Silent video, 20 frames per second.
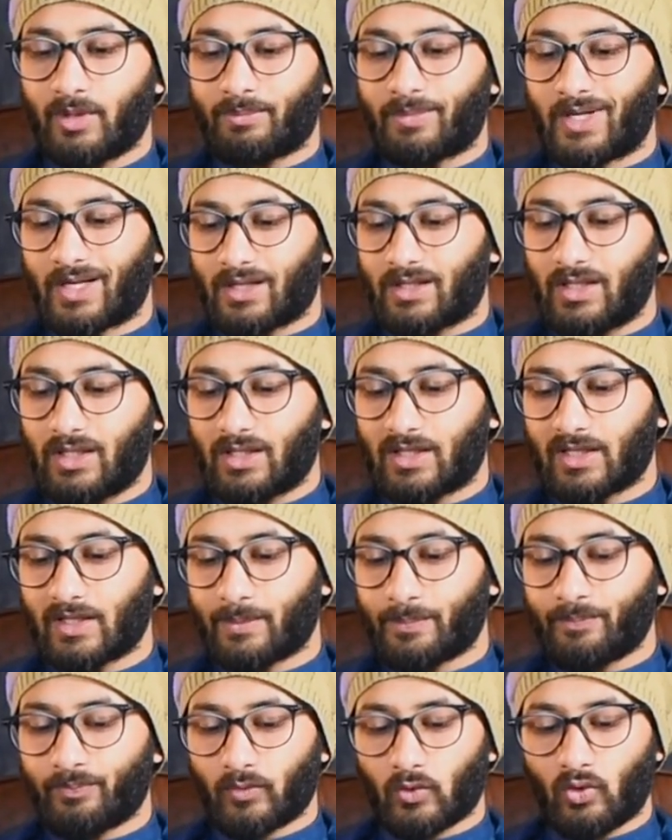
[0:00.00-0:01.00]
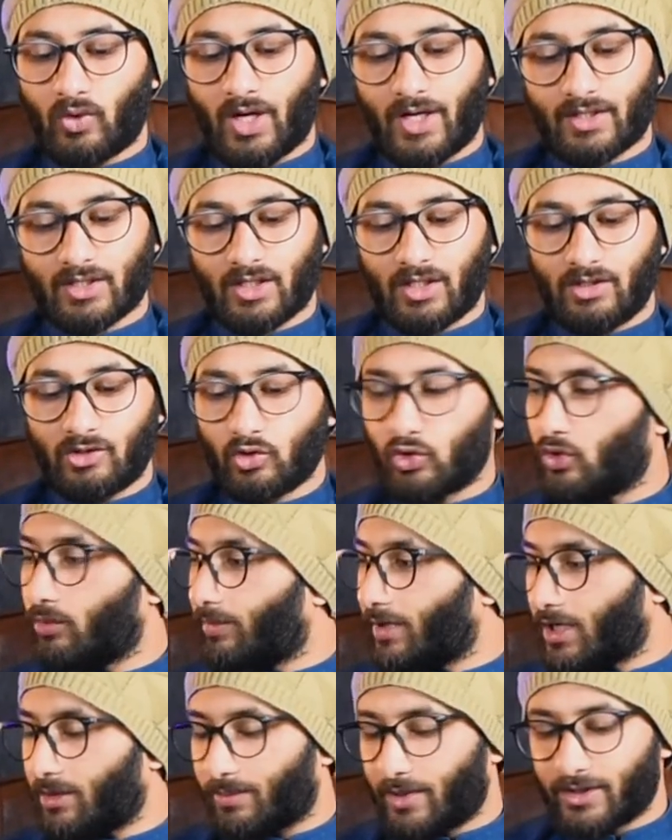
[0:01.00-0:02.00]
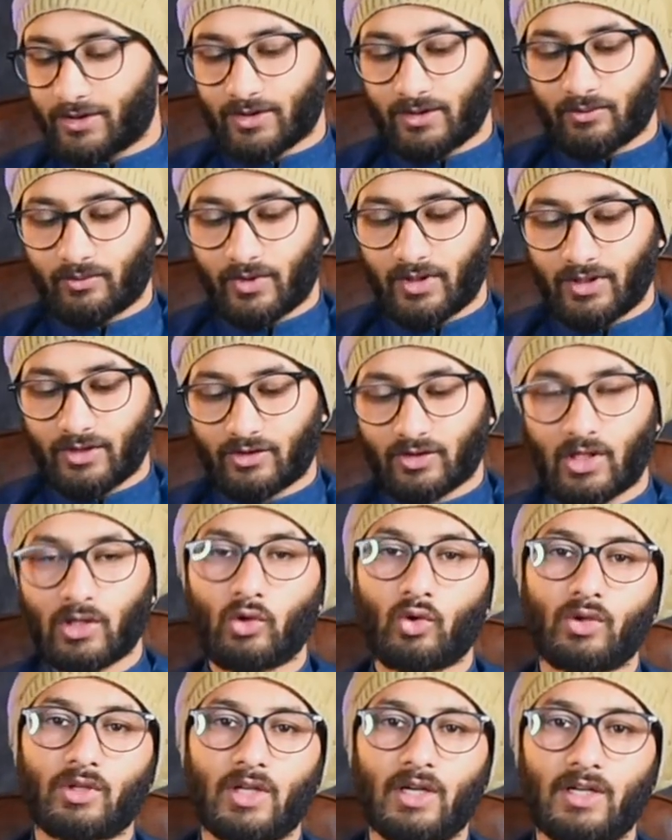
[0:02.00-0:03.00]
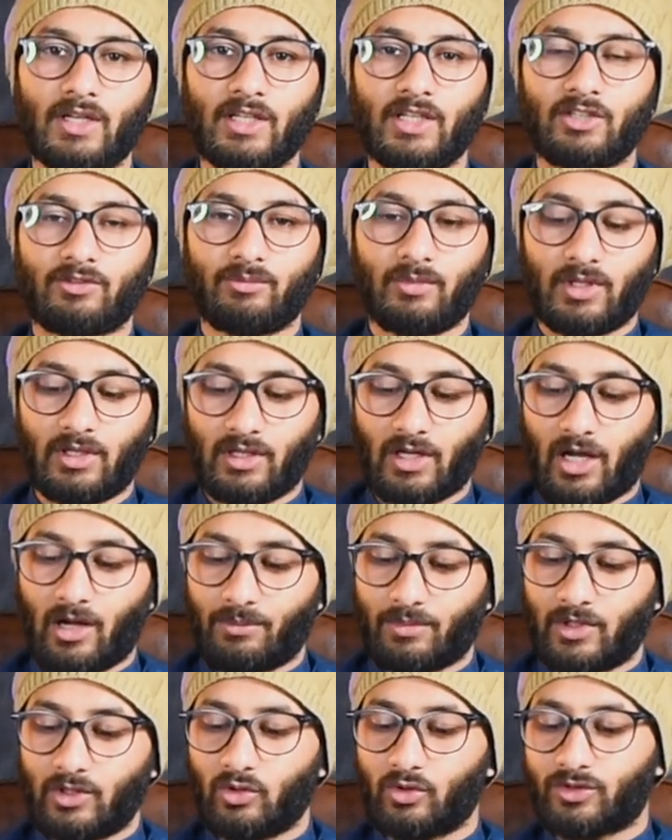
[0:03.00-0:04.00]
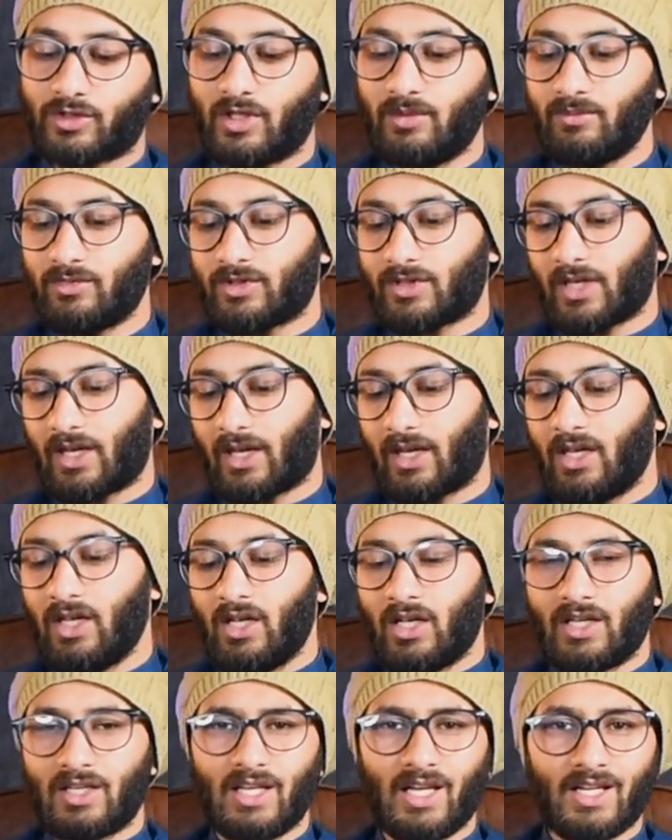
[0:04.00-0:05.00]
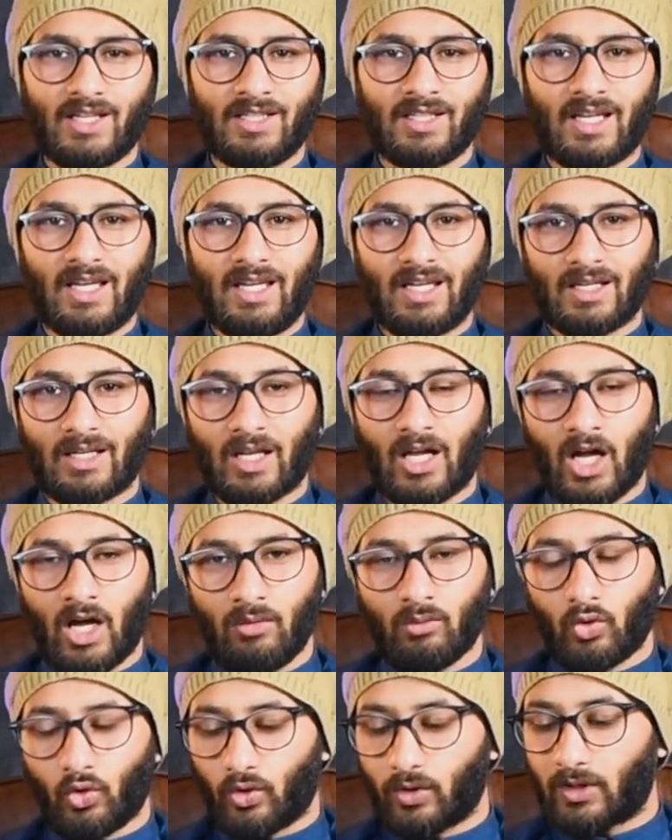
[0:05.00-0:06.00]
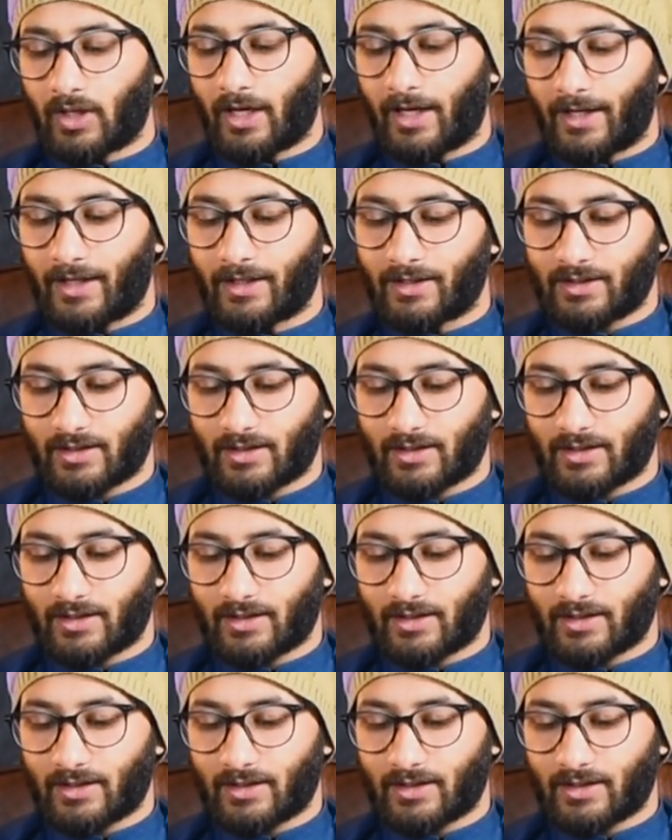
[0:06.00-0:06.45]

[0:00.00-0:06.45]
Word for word: में पड़ती थी तो आजकल जो मेरे पास इन्फिनिक्स का नोट थर्टी इसमें आपकी जो सिम्स हैं यार इनका एक नाम होता है